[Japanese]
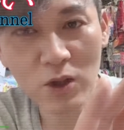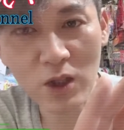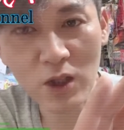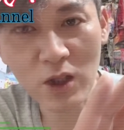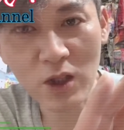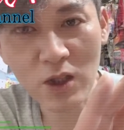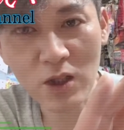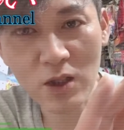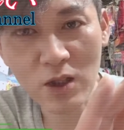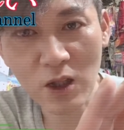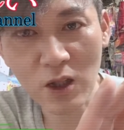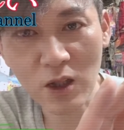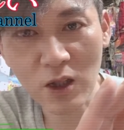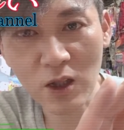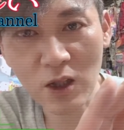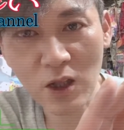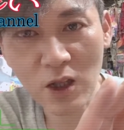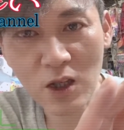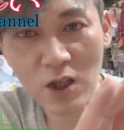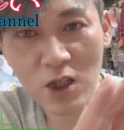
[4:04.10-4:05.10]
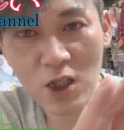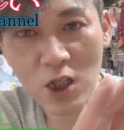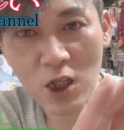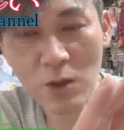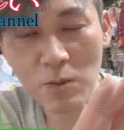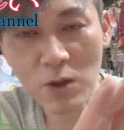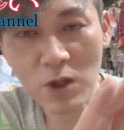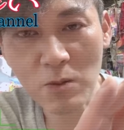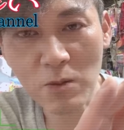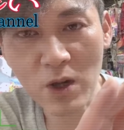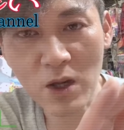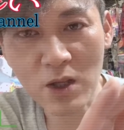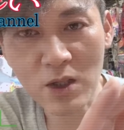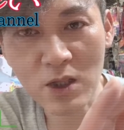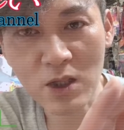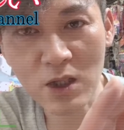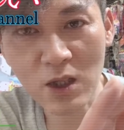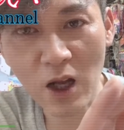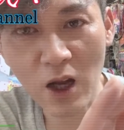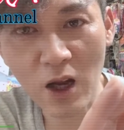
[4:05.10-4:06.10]
に設定してみま
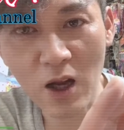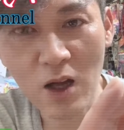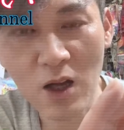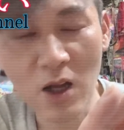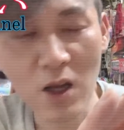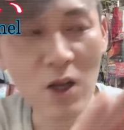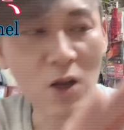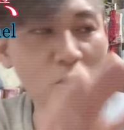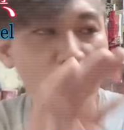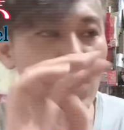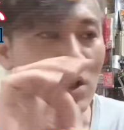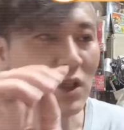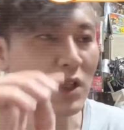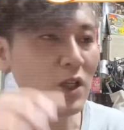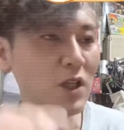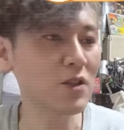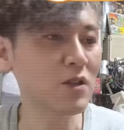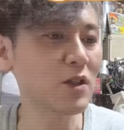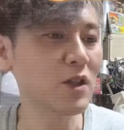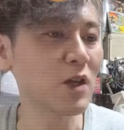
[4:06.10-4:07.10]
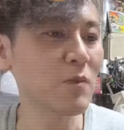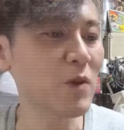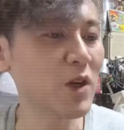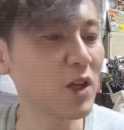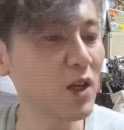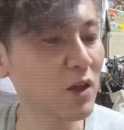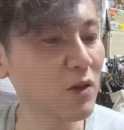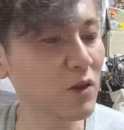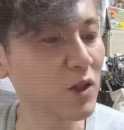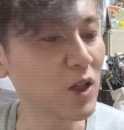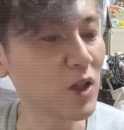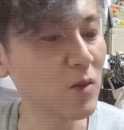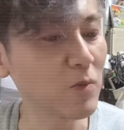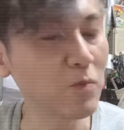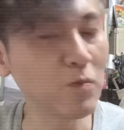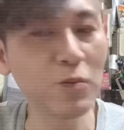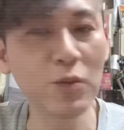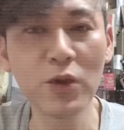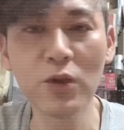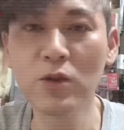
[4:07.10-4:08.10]
した。これでですね、まあ、約1
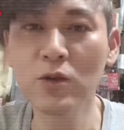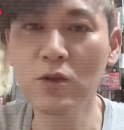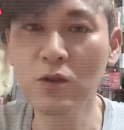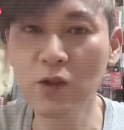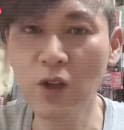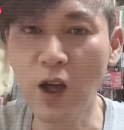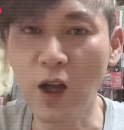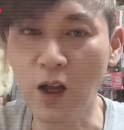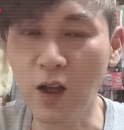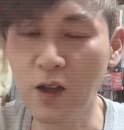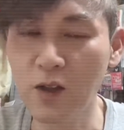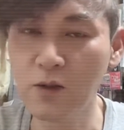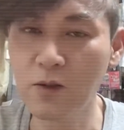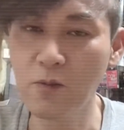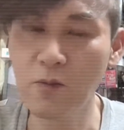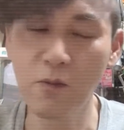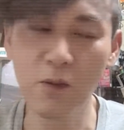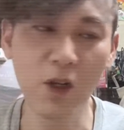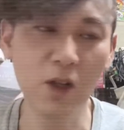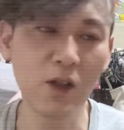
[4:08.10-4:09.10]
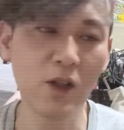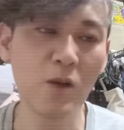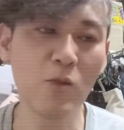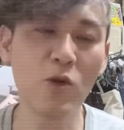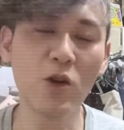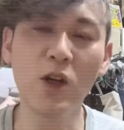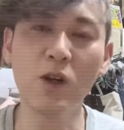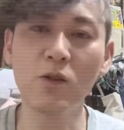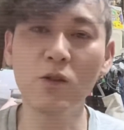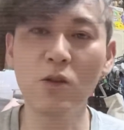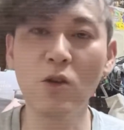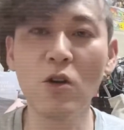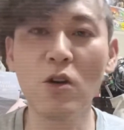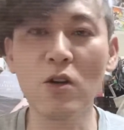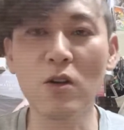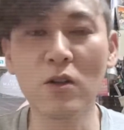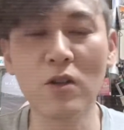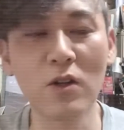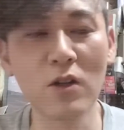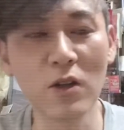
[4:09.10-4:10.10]
分ぐらい待ってもらうと
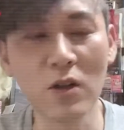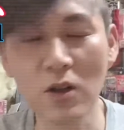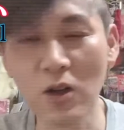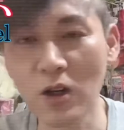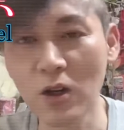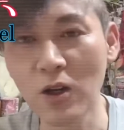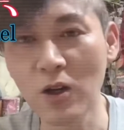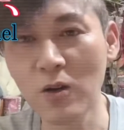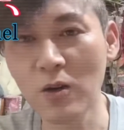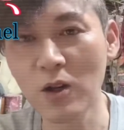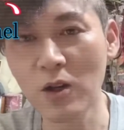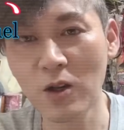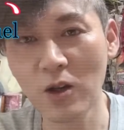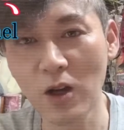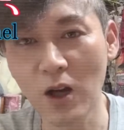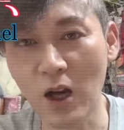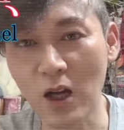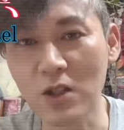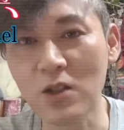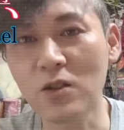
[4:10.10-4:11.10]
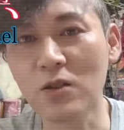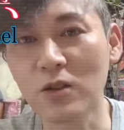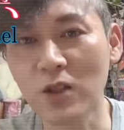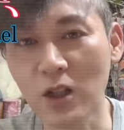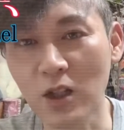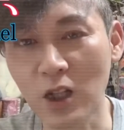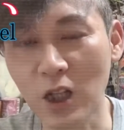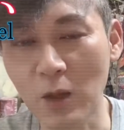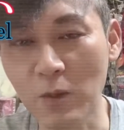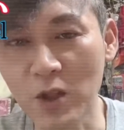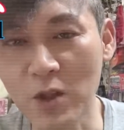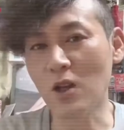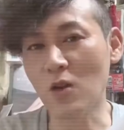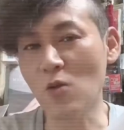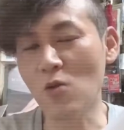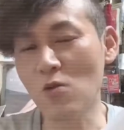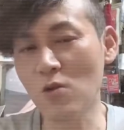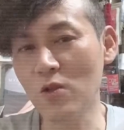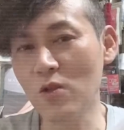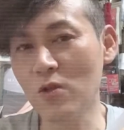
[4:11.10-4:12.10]
熱くなってきます。
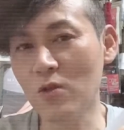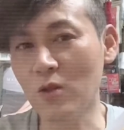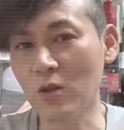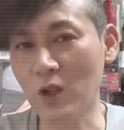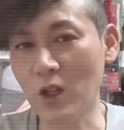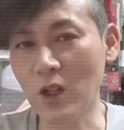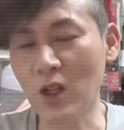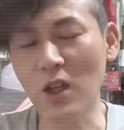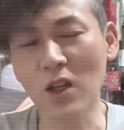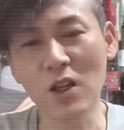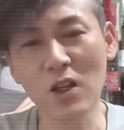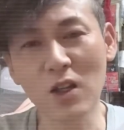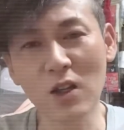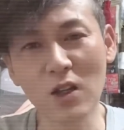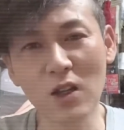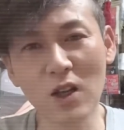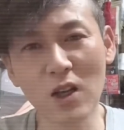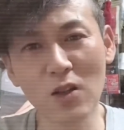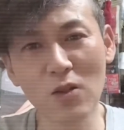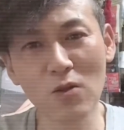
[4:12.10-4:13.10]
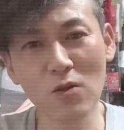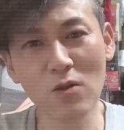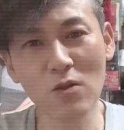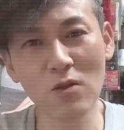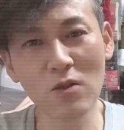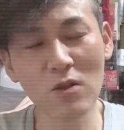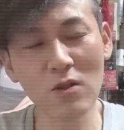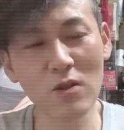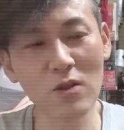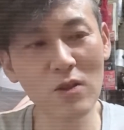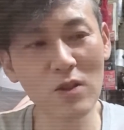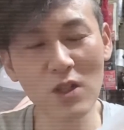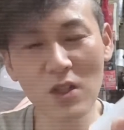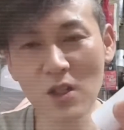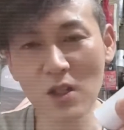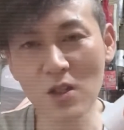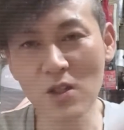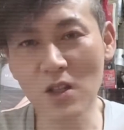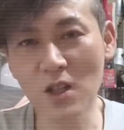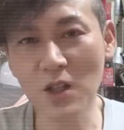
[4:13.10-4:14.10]
こういうのってなかなかあの、実
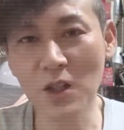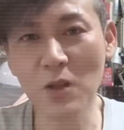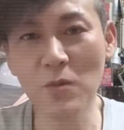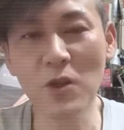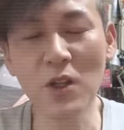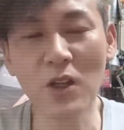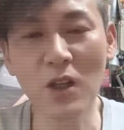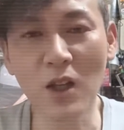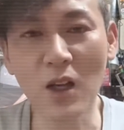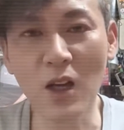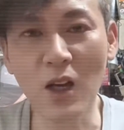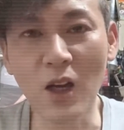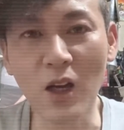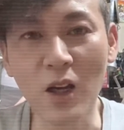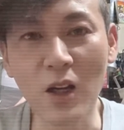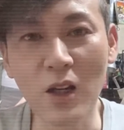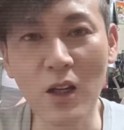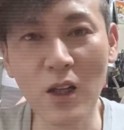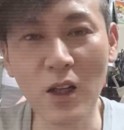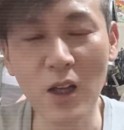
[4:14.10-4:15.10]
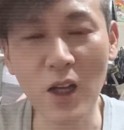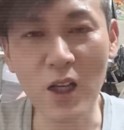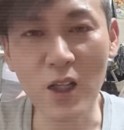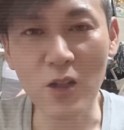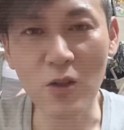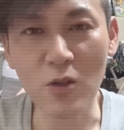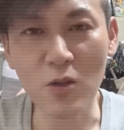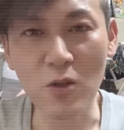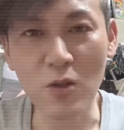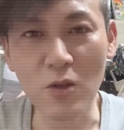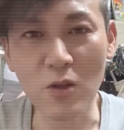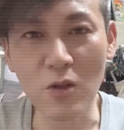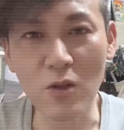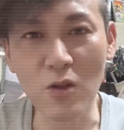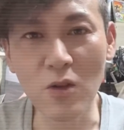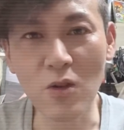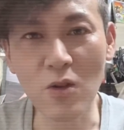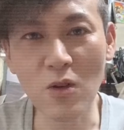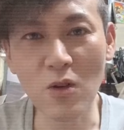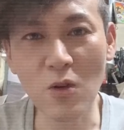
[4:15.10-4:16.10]
際使ってみたら、あの、
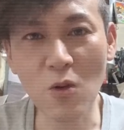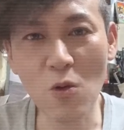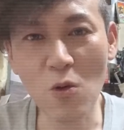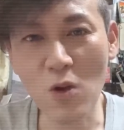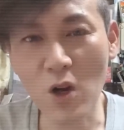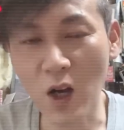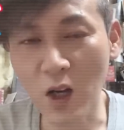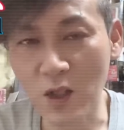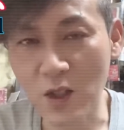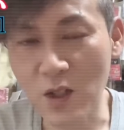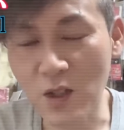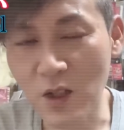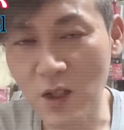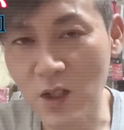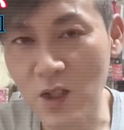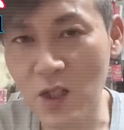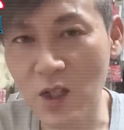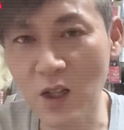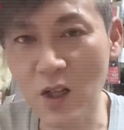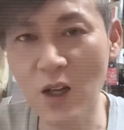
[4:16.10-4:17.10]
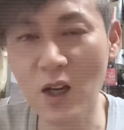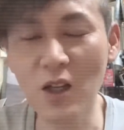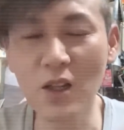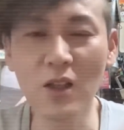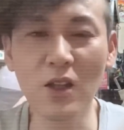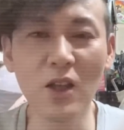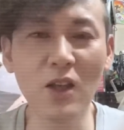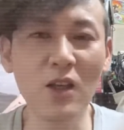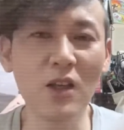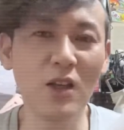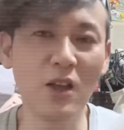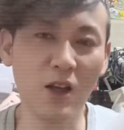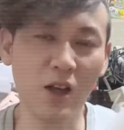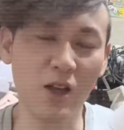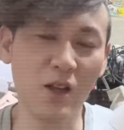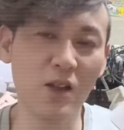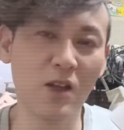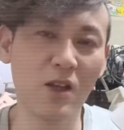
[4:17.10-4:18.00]
効果が全然実感できない